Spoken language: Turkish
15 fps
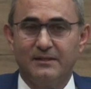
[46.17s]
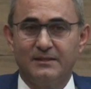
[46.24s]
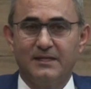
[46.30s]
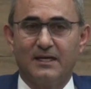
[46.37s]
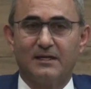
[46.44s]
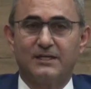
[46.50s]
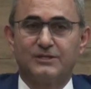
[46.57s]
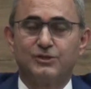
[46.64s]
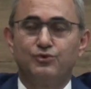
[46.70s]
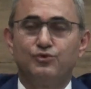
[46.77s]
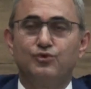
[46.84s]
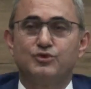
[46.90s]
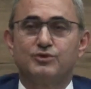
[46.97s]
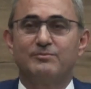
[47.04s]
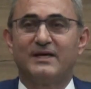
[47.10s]
yaklaşık
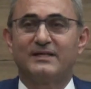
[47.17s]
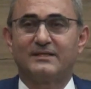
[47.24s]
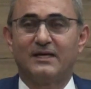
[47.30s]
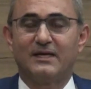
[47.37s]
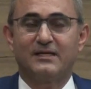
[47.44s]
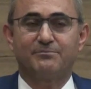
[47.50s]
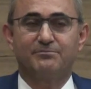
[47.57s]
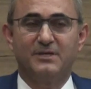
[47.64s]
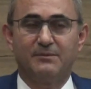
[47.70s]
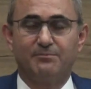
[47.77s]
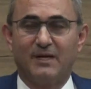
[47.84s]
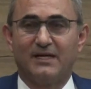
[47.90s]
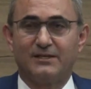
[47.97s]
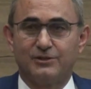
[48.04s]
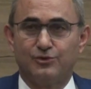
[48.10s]
100 metrelik
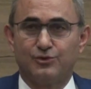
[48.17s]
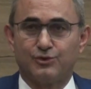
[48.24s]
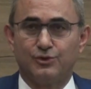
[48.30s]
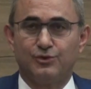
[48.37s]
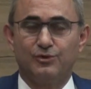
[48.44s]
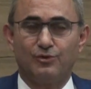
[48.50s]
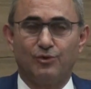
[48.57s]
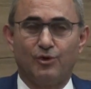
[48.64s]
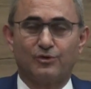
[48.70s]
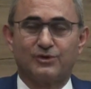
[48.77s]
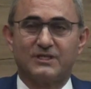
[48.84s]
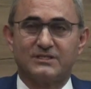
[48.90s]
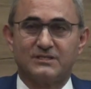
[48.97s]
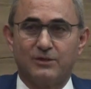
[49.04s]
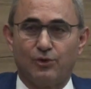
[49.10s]
bir bantı düşünün.
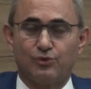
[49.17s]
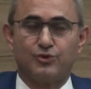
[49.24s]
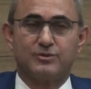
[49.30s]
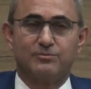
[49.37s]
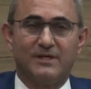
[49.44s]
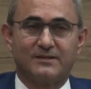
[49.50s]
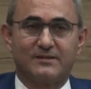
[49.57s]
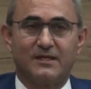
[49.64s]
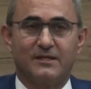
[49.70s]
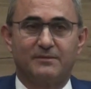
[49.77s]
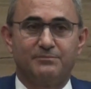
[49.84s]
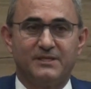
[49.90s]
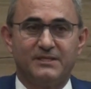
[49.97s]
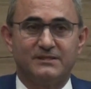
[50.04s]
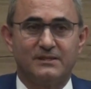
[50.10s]
Ortasında 30
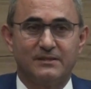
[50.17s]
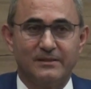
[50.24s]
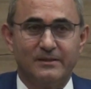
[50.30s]
metrelik bir